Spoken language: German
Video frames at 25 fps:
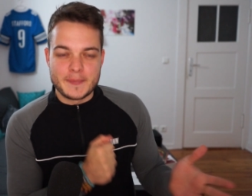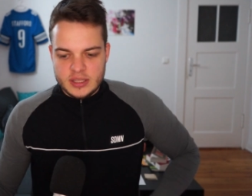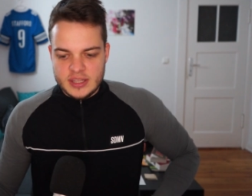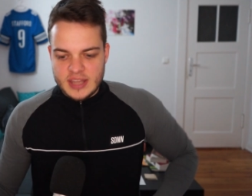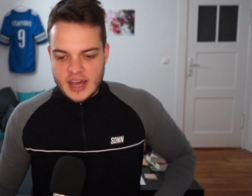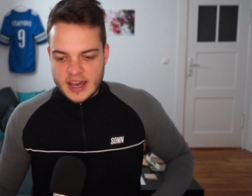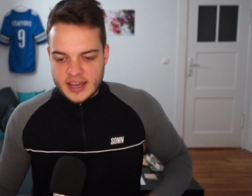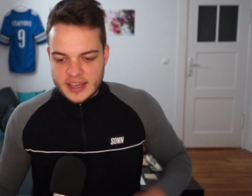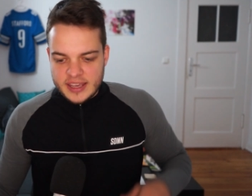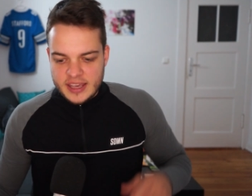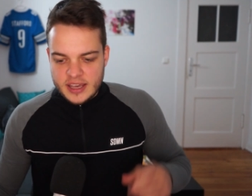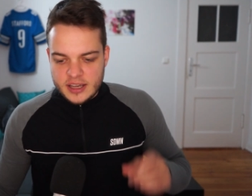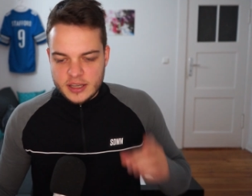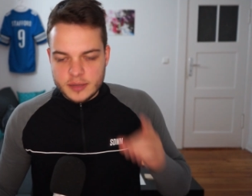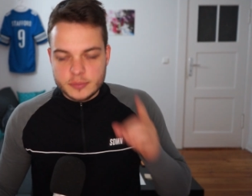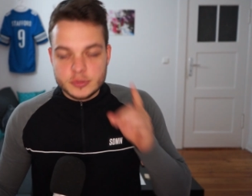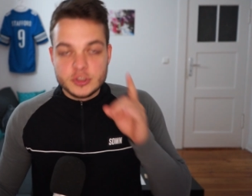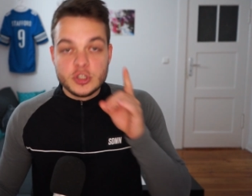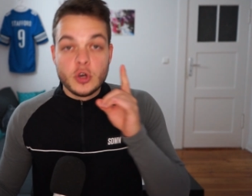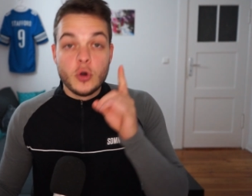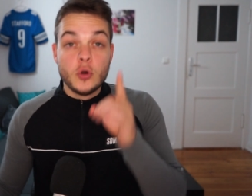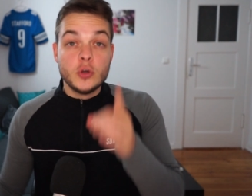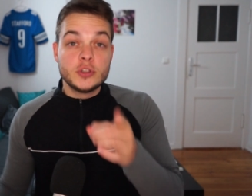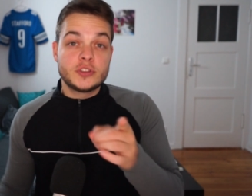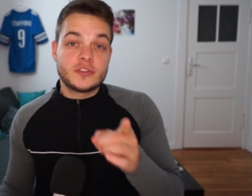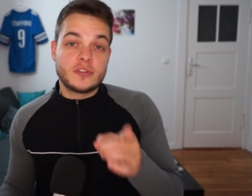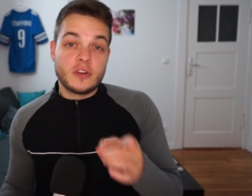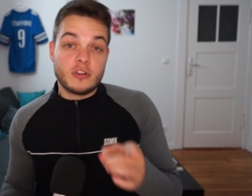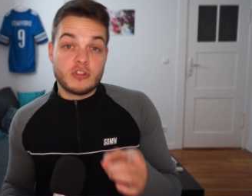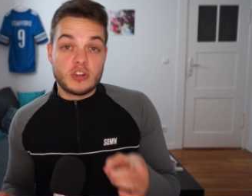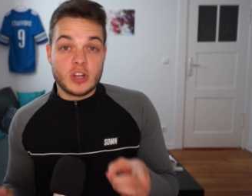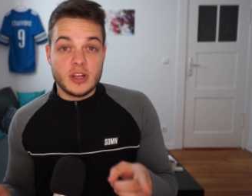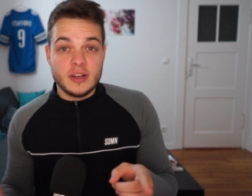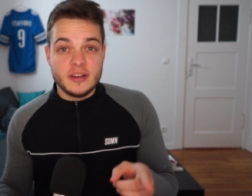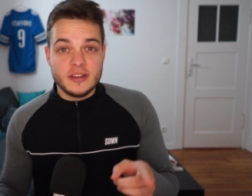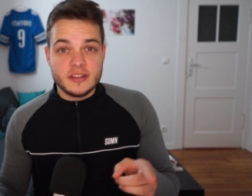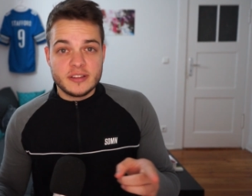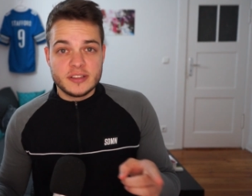Nachher gibt es
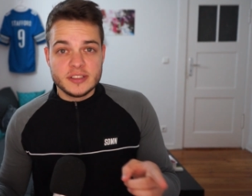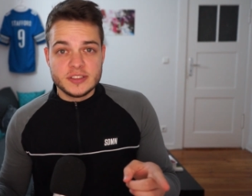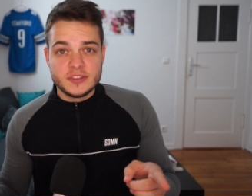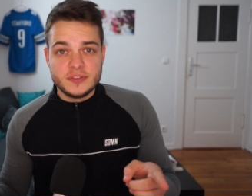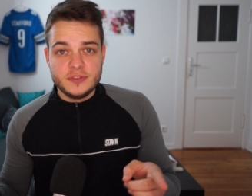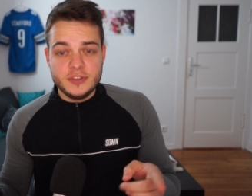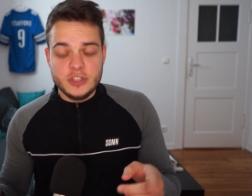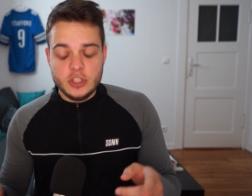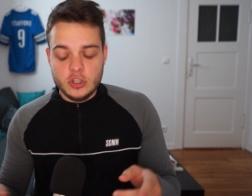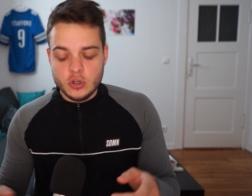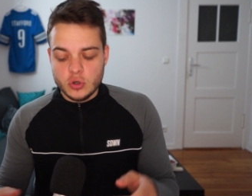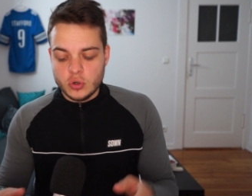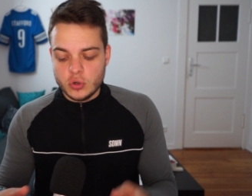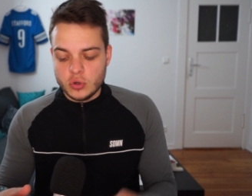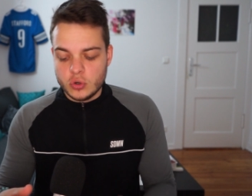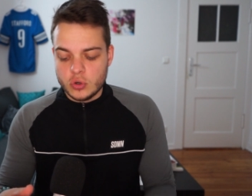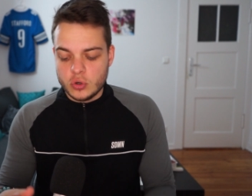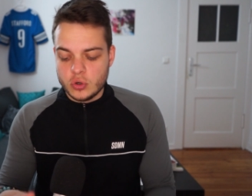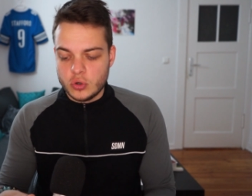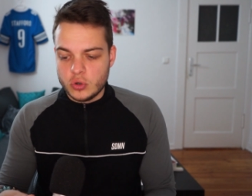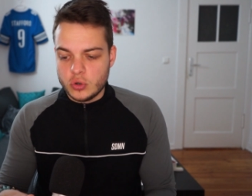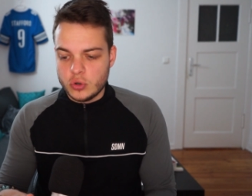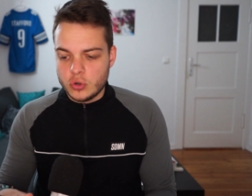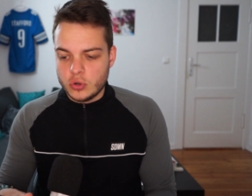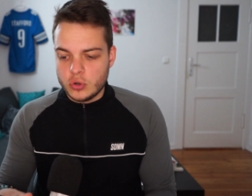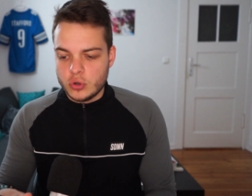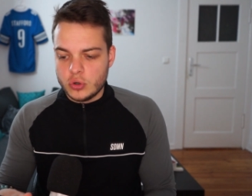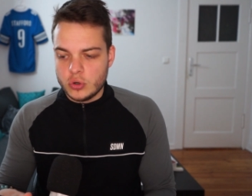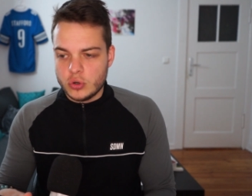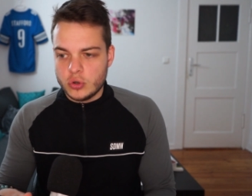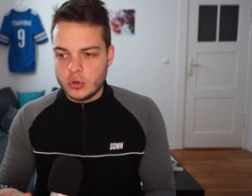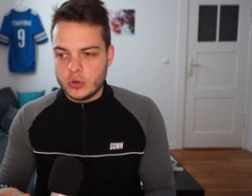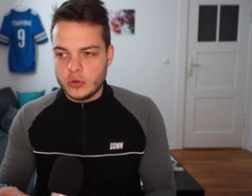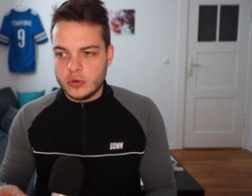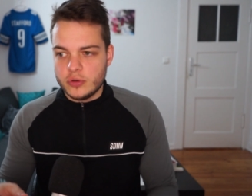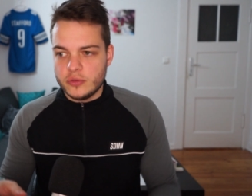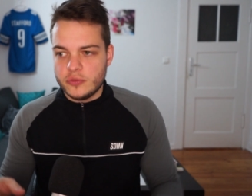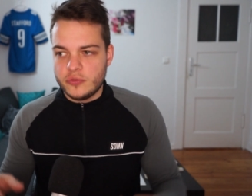höchstwahrscheinlich das
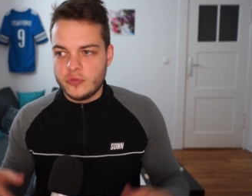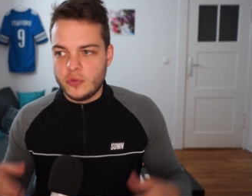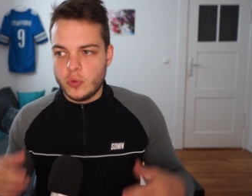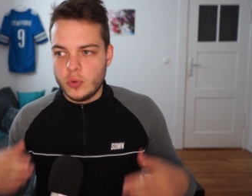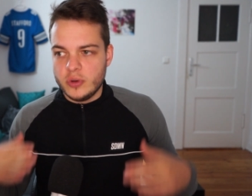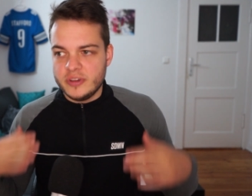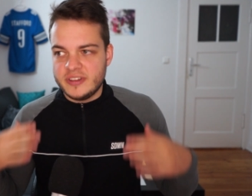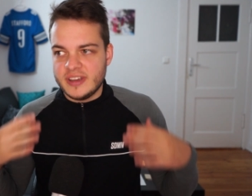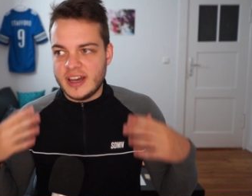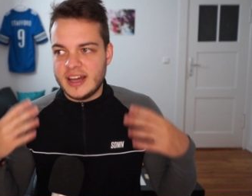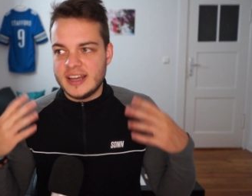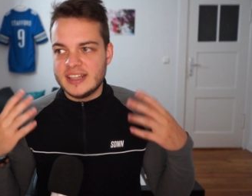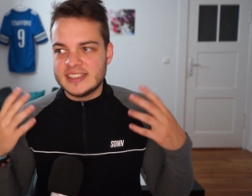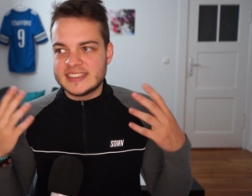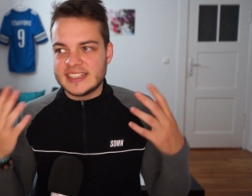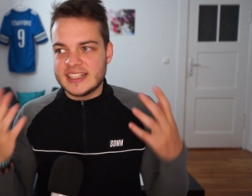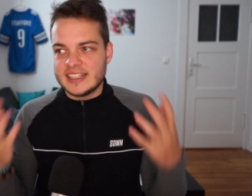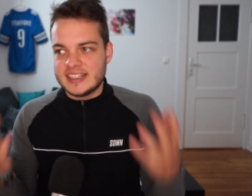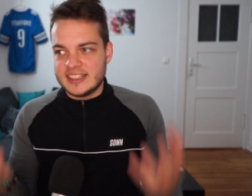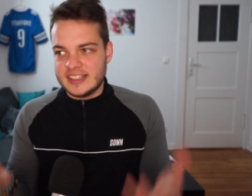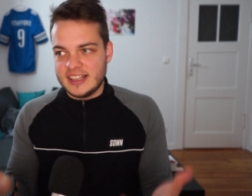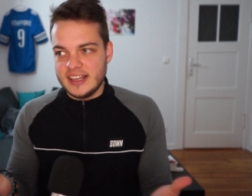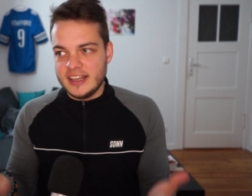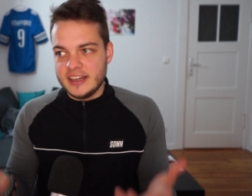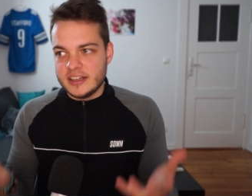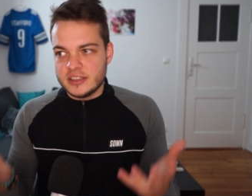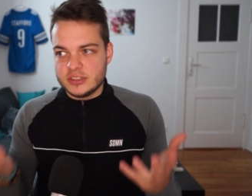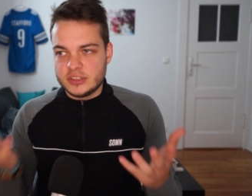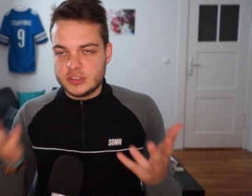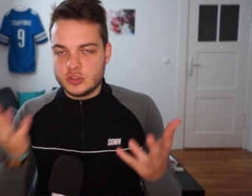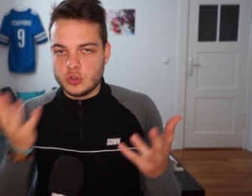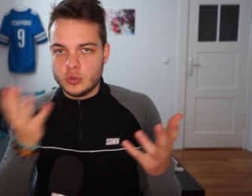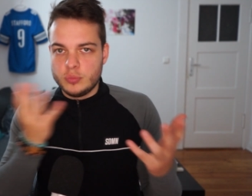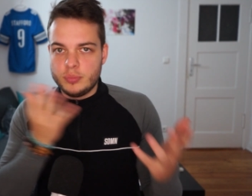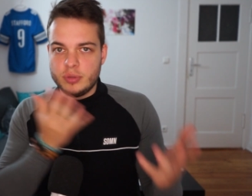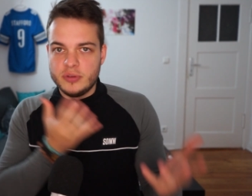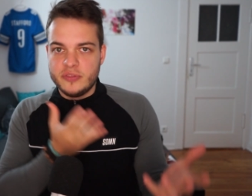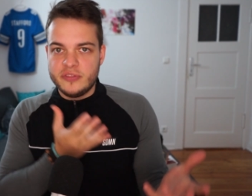Video, wo ich alles erkläre
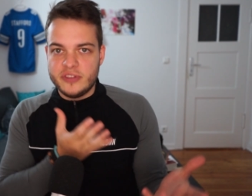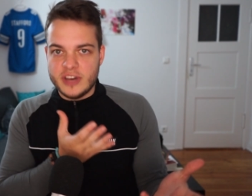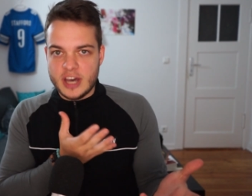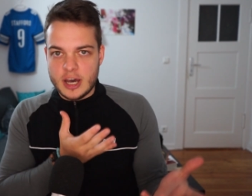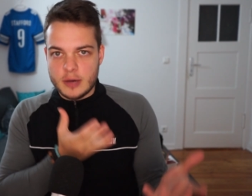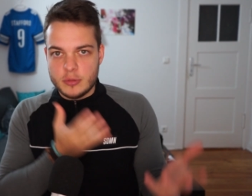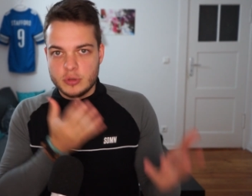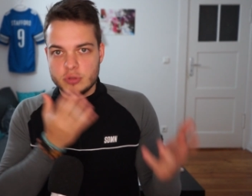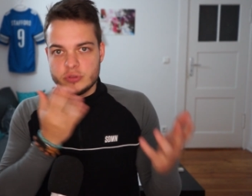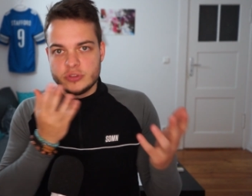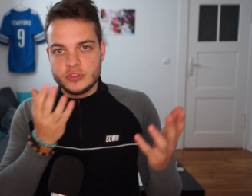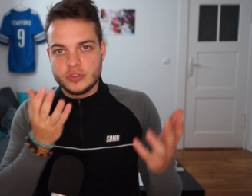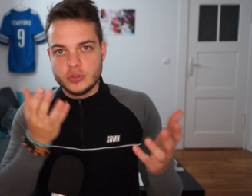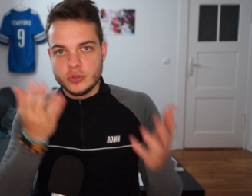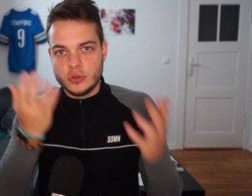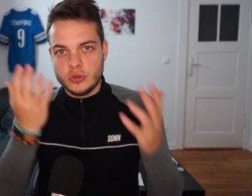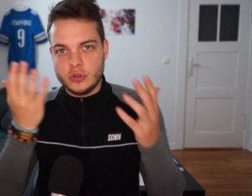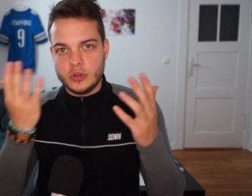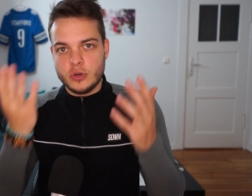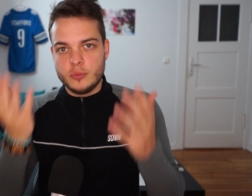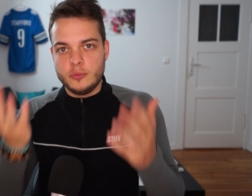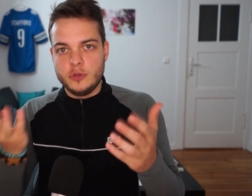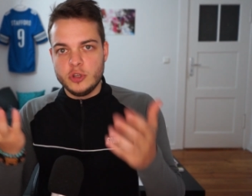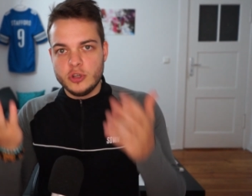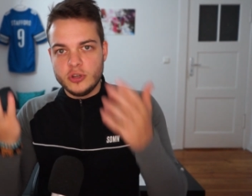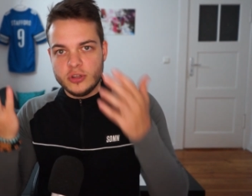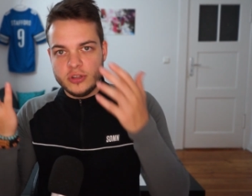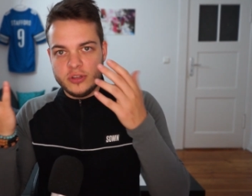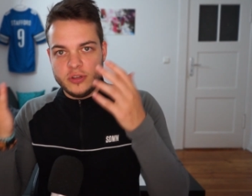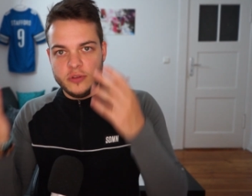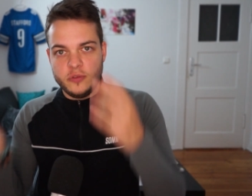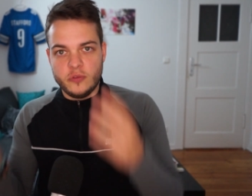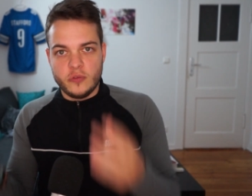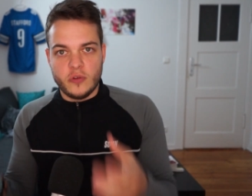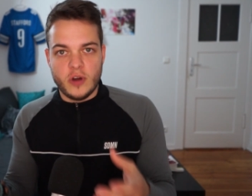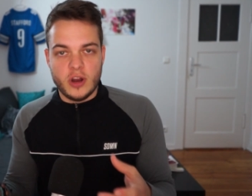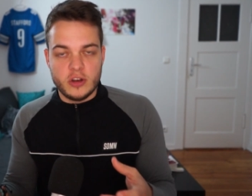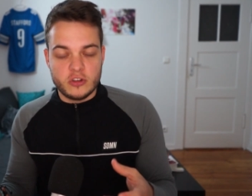zur Bewerbung zur Community
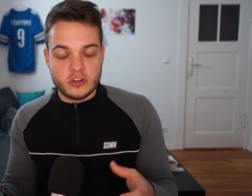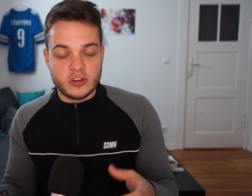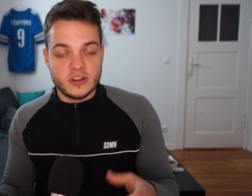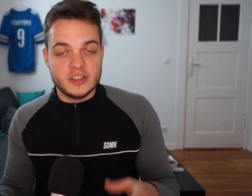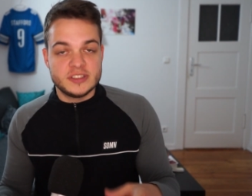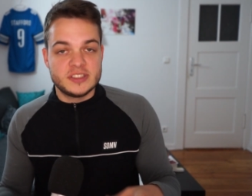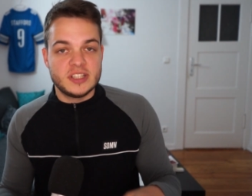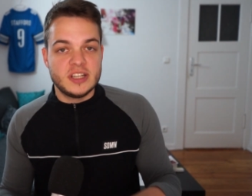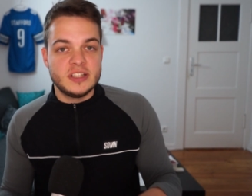Franchise.